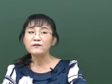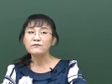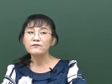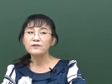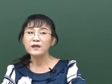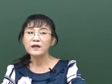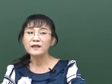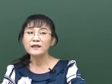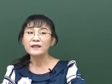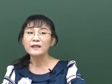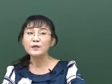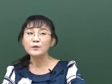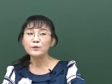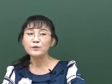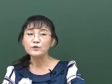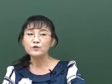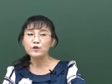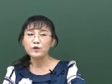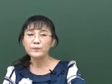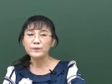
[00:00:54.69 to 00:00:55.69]
우리가
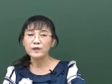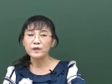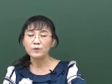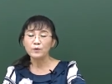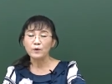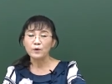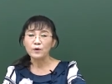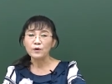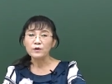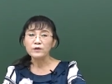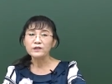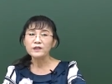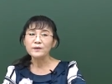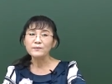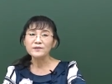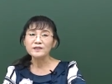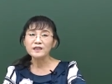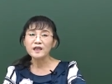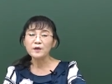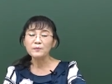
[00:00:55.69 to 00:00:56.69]
이론 수업이 있고 그
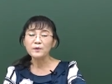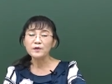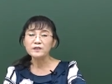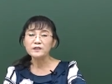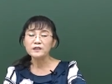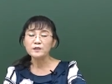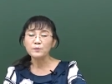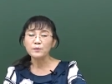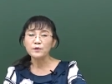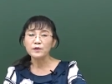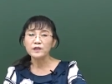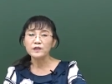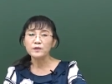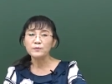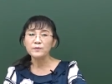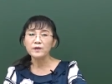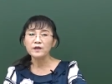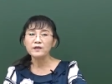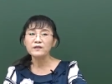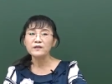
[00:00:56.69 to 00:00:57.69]
다음에 세 번째 보게
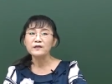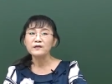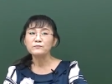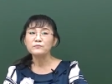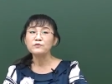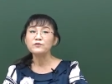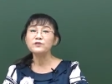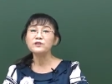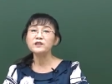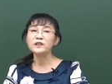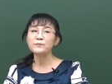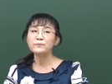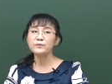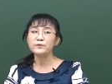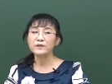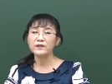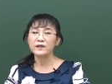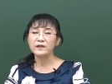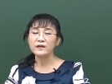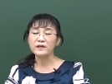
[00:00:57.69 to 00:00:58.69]
되면
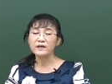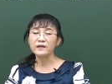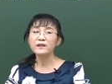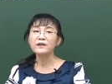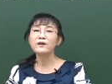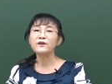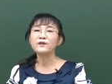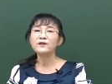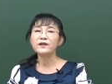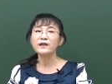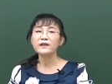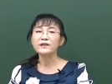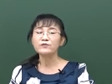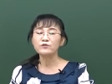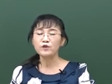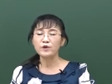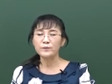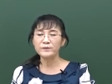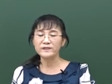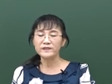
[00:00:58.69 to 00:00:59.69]
문제풀이 이렇게
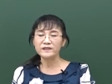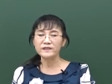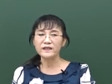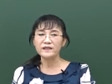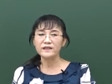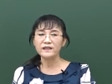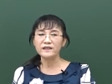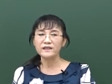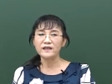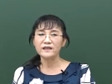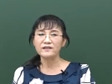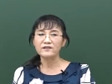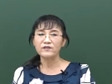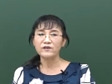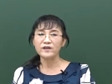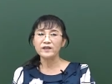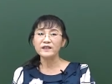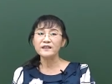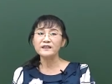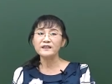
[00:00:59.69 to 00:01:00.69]
수업이 진행된다는
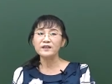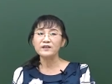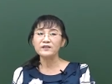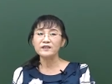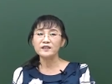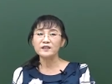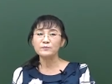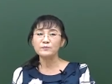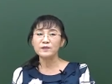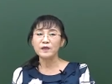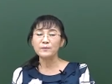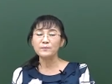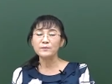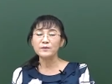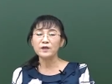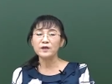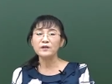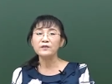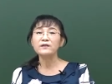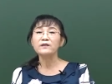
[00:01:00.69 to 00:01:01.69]
거예요.
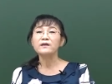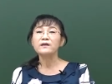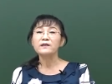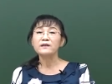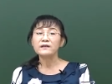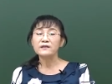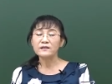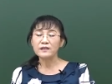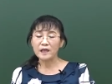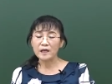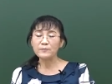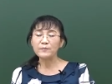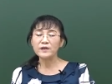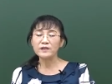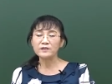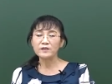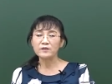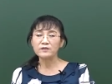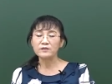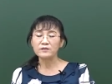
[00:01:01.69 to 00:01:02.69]
2023년
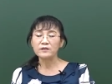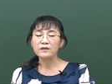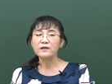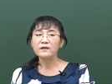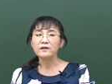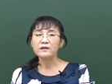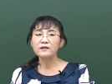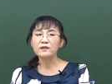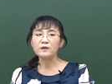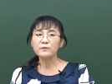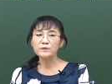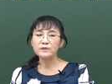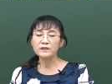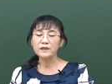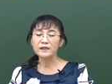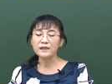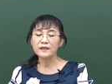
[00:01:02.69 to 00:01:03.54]
대비해서는 그럼 이제